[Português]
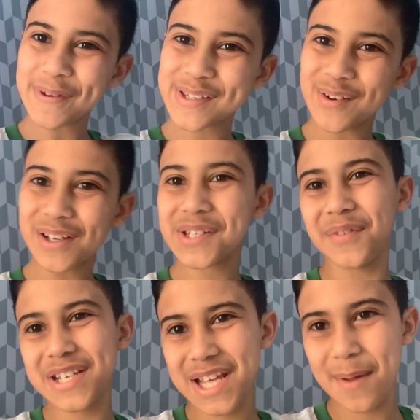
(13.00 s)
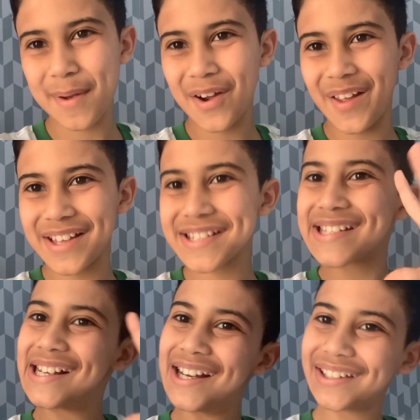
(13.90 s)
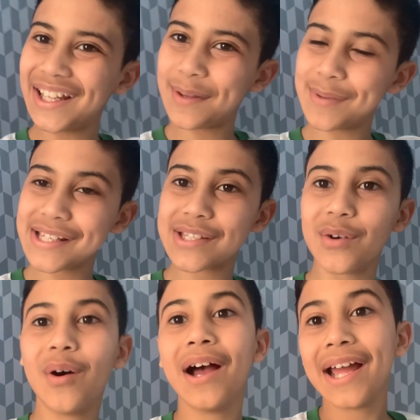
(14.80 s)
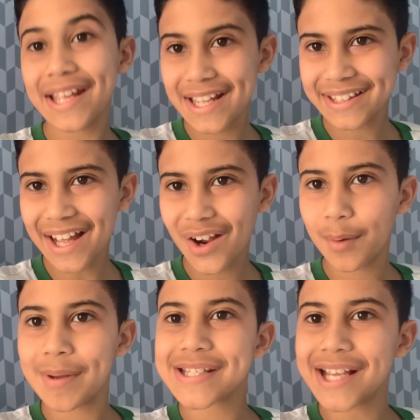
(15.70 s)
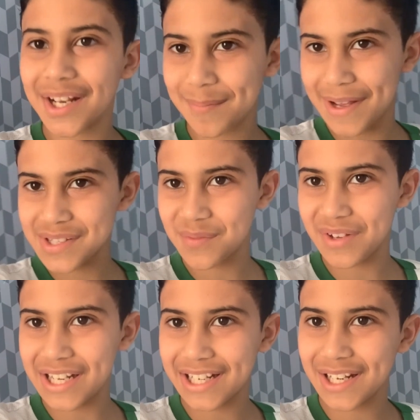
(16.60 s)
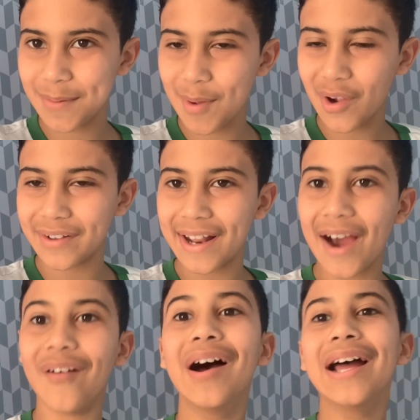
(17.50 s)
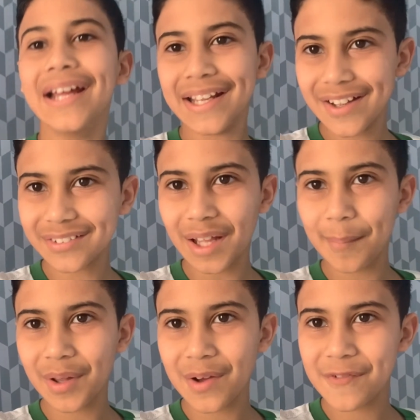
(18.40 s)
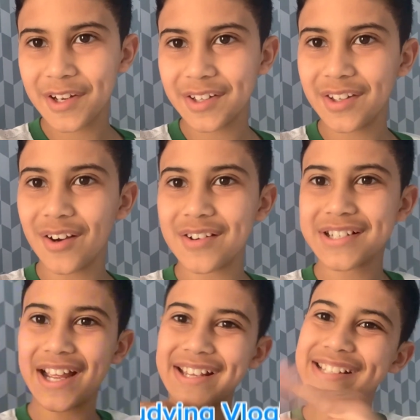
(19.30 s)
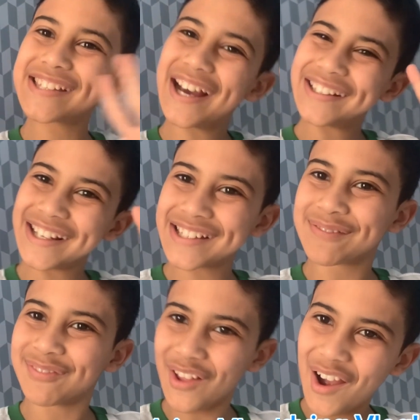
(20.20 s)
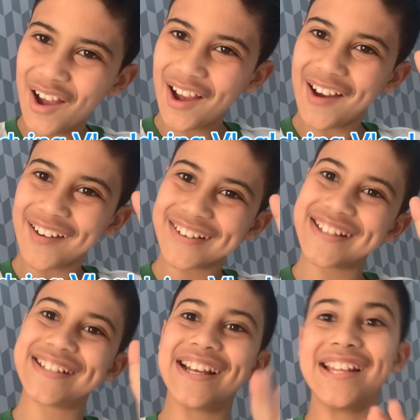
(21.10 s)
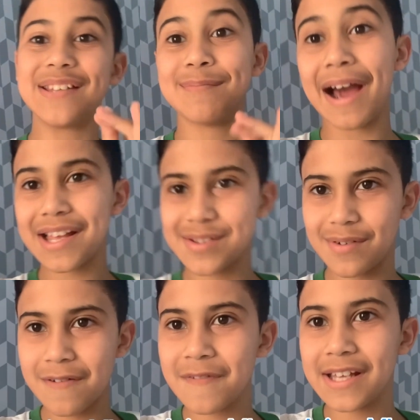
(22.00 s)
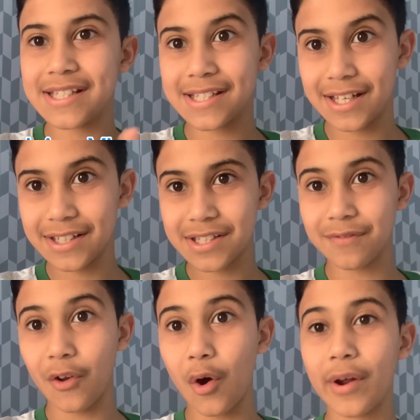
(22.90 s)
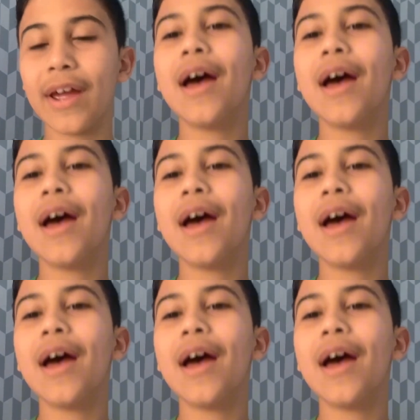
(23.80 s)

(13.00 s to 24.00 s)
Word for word: pessoal, se você não me conhece, eu sou a Antônio Mansur e tá começando mais um vídeo aqui no meu canal. E o tema do vídeo de hoje é Standard Vlog, gente. Mais uma vez Standard Vlog,